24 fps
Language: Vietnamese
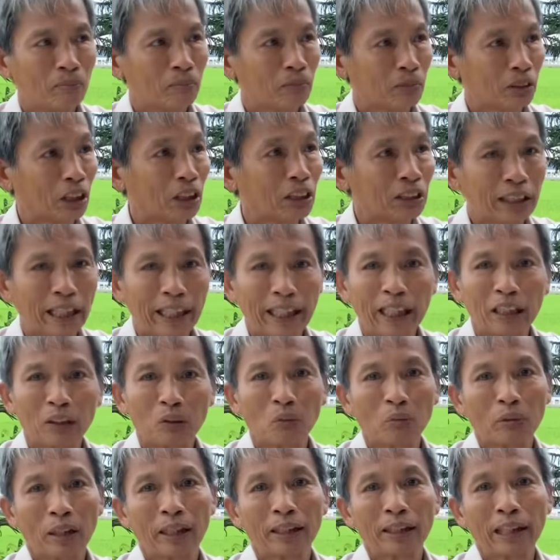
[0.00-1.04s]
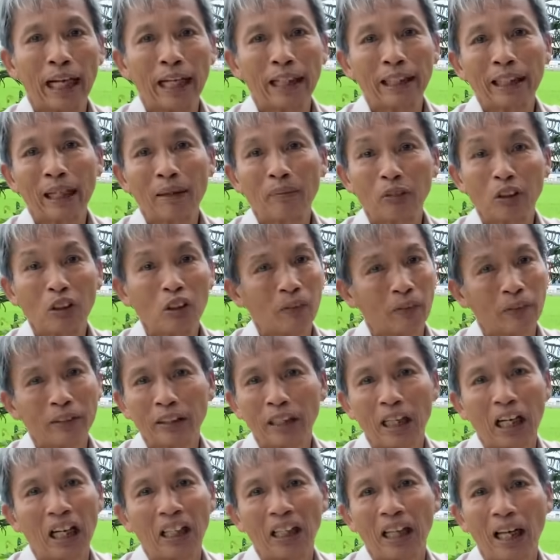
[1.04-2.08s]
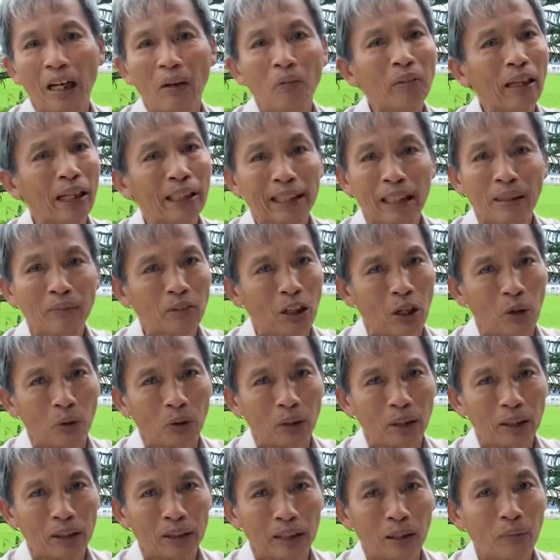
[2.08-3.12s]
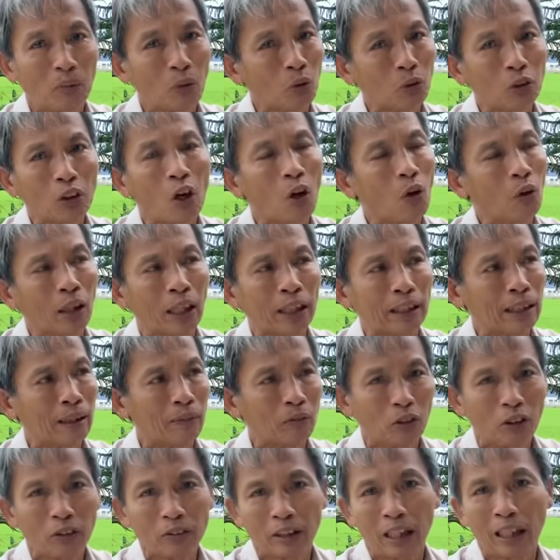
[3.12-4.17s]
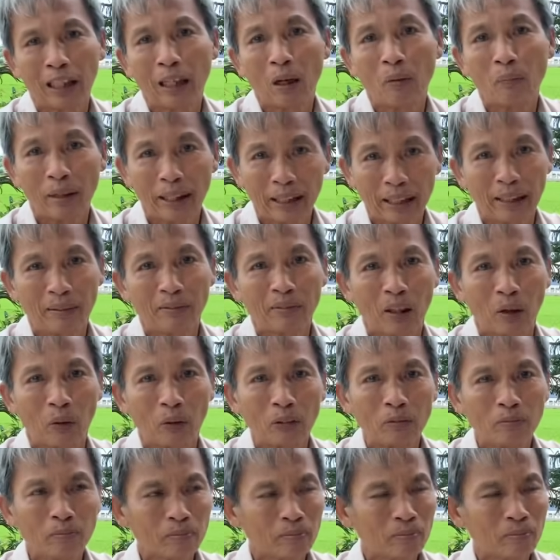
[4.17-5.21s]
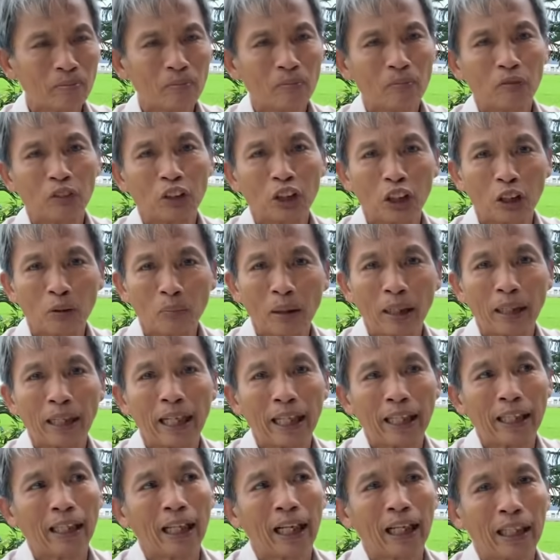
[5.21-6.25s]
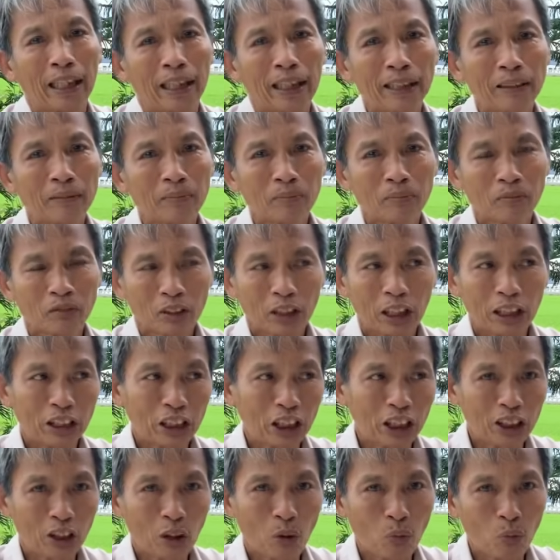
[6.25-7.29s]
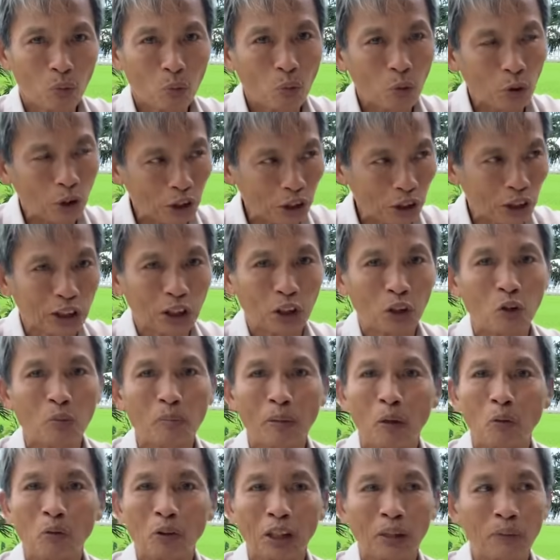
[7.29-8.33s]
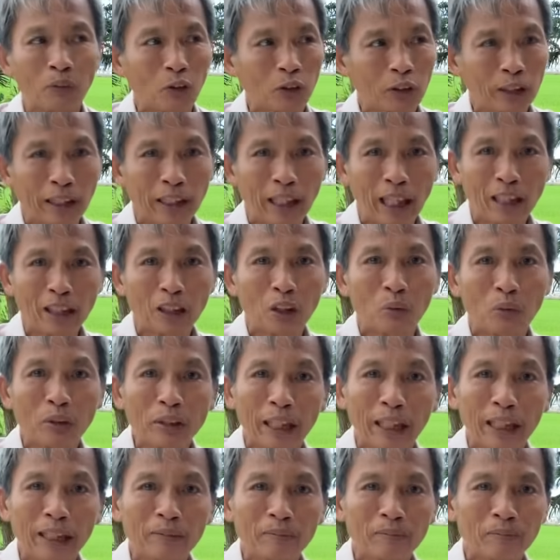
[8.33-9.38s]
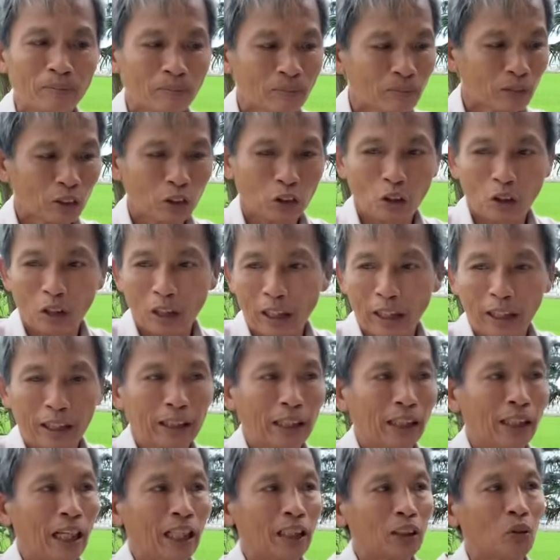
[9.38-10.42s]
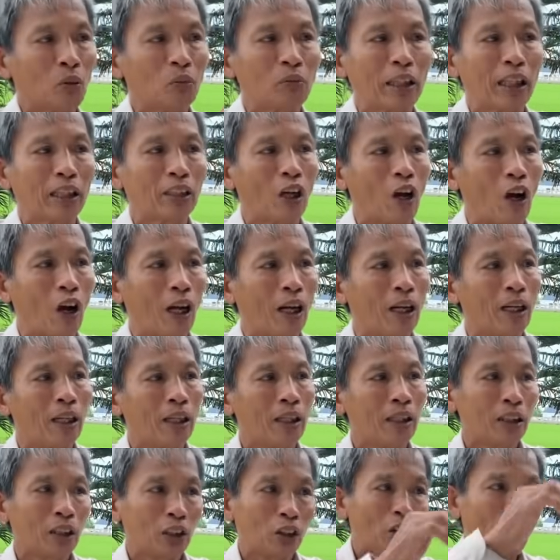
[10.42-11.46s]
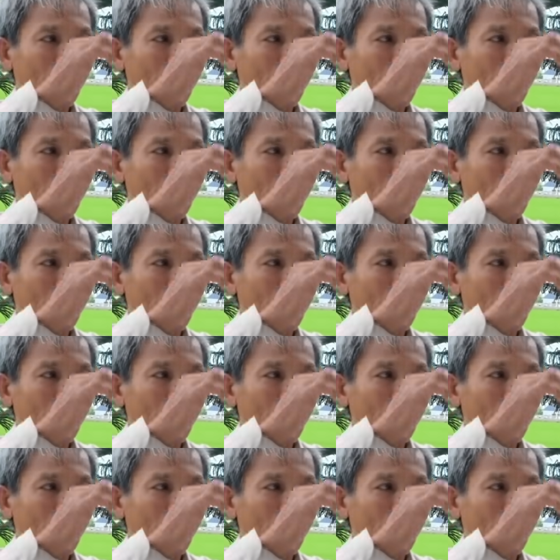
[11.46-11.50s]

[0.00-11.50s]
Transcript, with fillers: trên xe chúng ta chạy trăm km giờ là không ai dám ngồi xe mô tô là trăm km giờ không ai dám ngồi nhưng mà đây là cái cái sức hút quyền diệu màu nhiệm của trái đất đó quý vị cho nên cái trái đất chúng ta tròn nếu